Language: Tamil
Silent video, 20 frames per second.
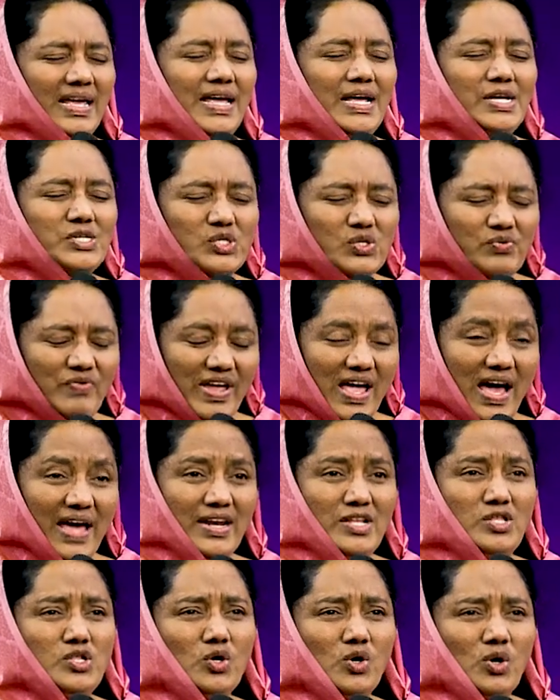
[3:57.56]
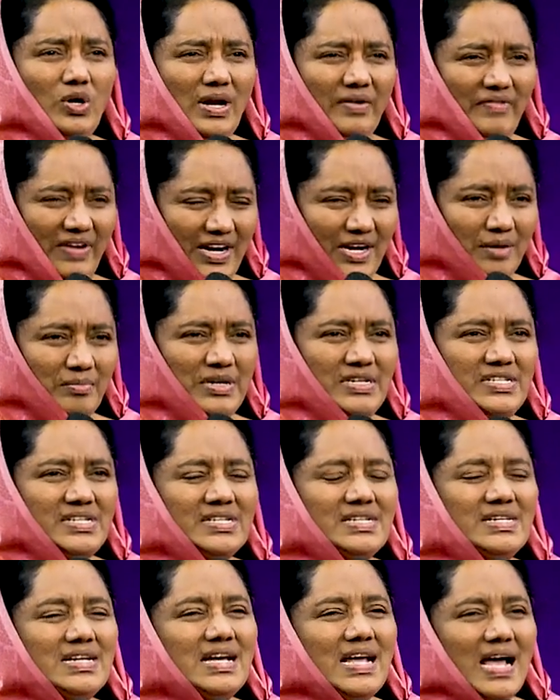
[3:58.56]
இயேசுவை அறிந்து கொள்ள வேண்டும்
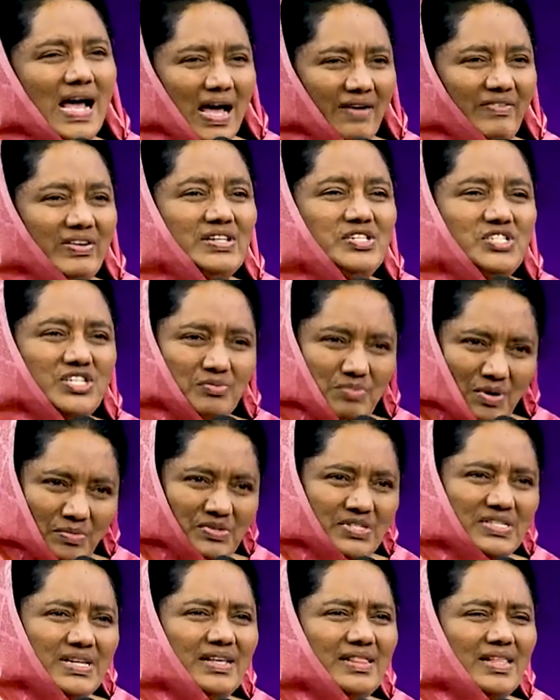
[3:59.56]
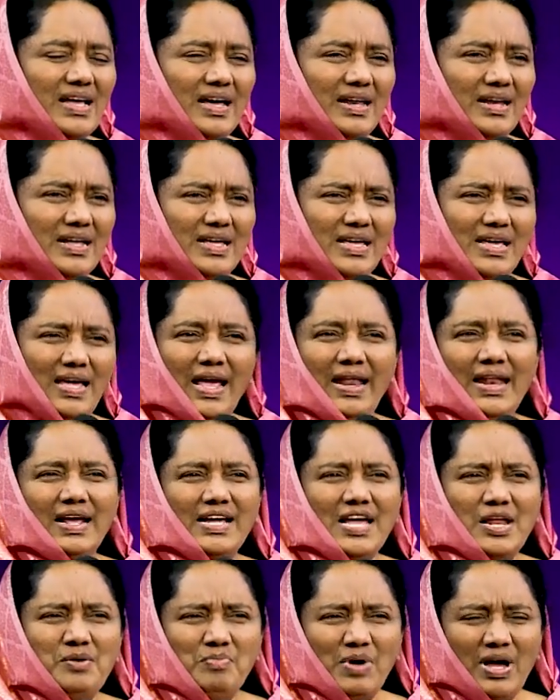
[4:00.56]
என்று அவர் ஜபம் செய்தார்
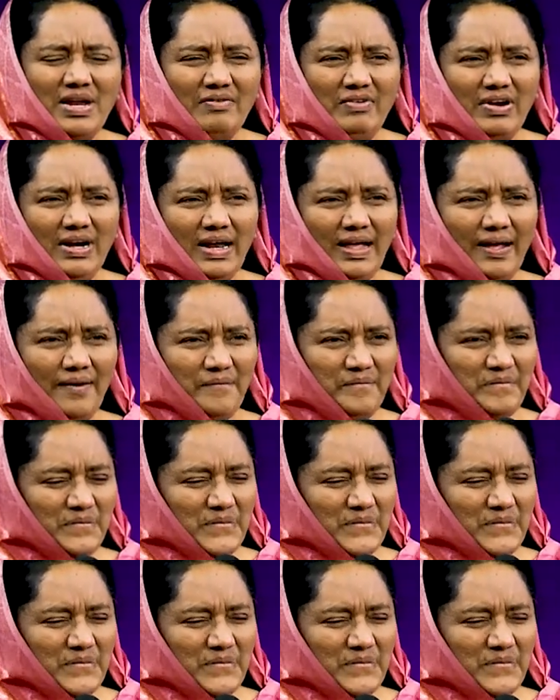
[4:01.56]
எனக்கு அன்பானவர்களே